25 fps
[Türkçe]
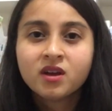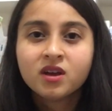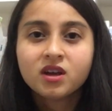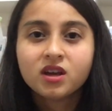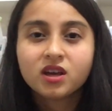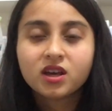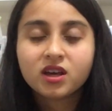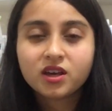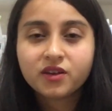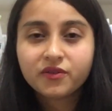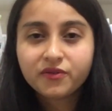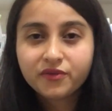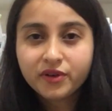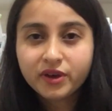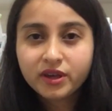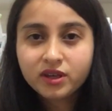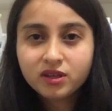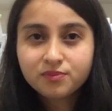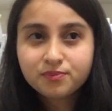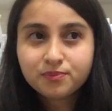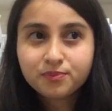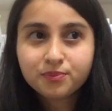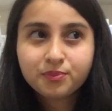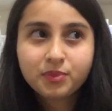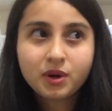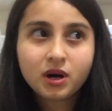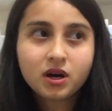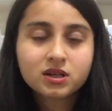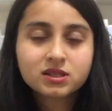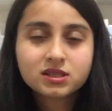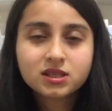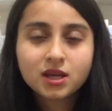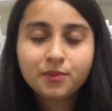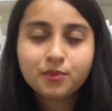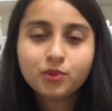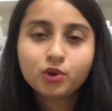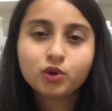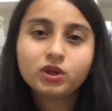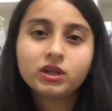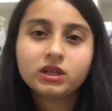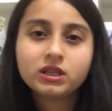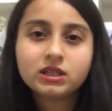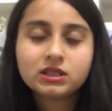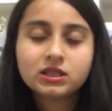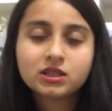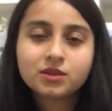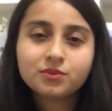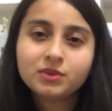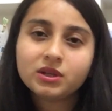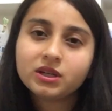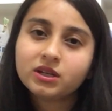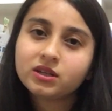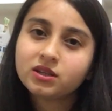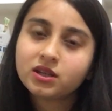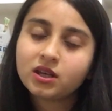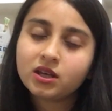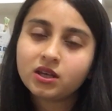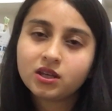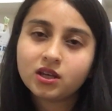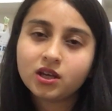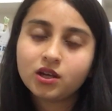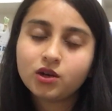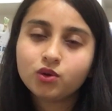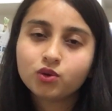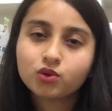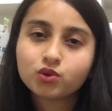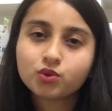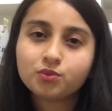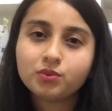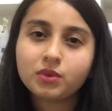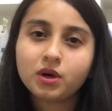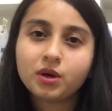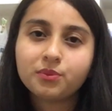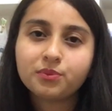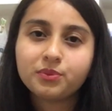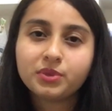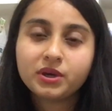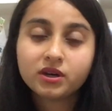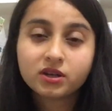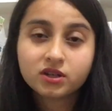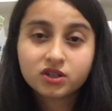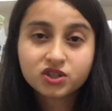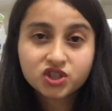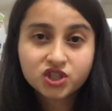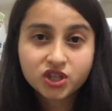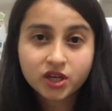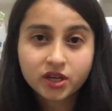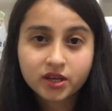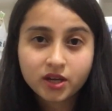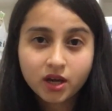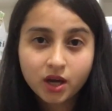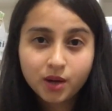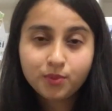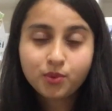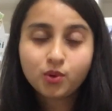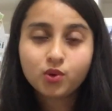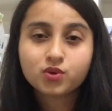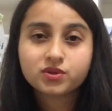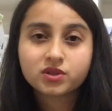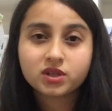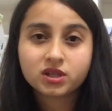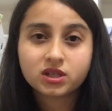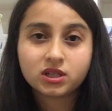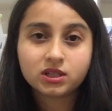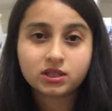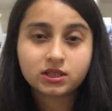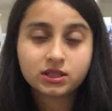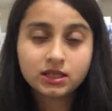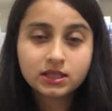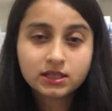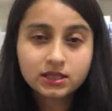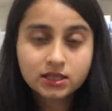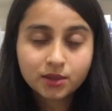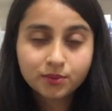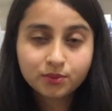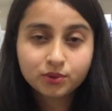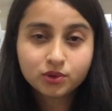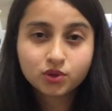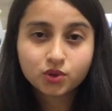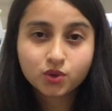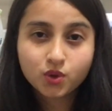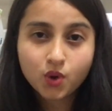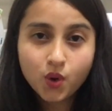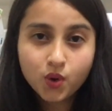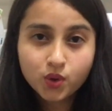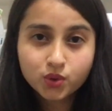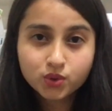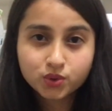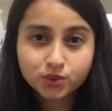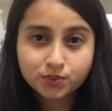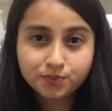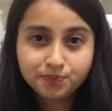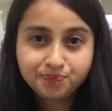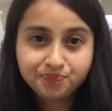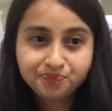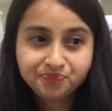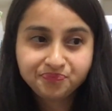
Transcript: E, ve Bazen böyle indirimlere denk geliyordum ben. Bir ara şeker portakalı kitabını gördüm.